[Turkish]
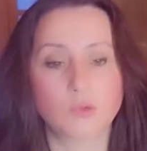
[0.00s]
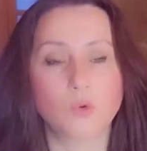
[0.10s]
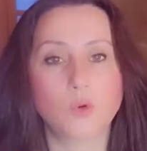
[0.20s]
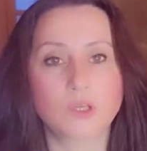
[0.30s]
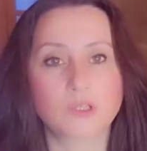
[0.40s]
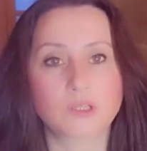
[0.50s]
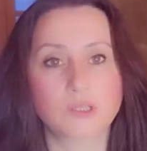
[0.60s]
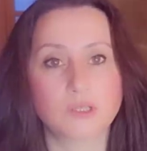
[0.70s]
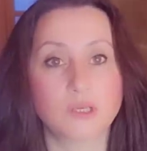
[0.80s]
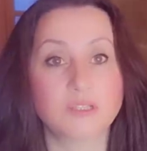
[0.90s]
ve
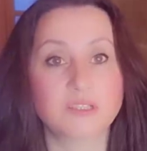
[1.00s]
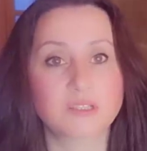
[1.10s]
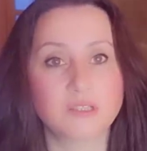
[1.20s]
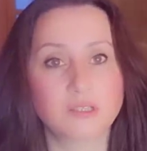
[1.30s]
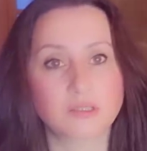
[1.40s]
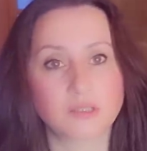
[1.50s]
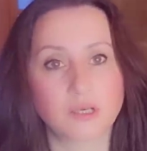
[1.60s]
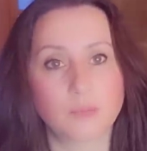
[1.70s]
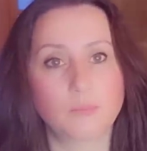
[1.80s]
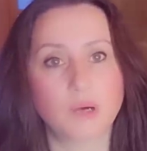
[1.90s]
oradaki eski
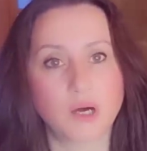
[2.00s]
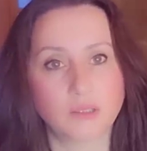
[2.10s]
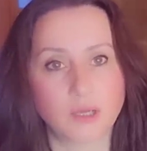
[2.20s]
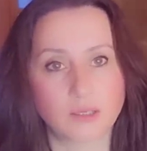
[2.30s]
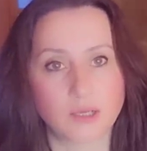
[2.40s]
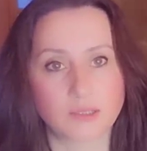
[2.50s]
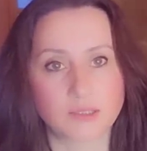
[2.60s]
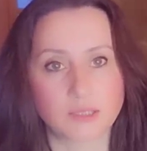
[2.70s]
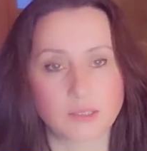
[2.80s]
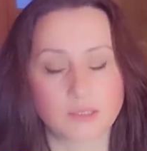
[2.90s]
yatağa bağlarlar
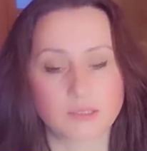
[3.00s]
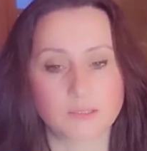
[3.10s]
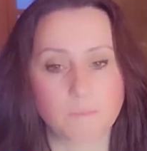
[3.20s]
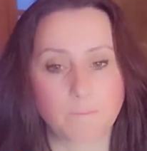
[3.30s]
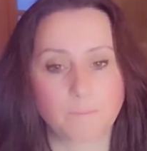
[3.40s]
Zenaat'i.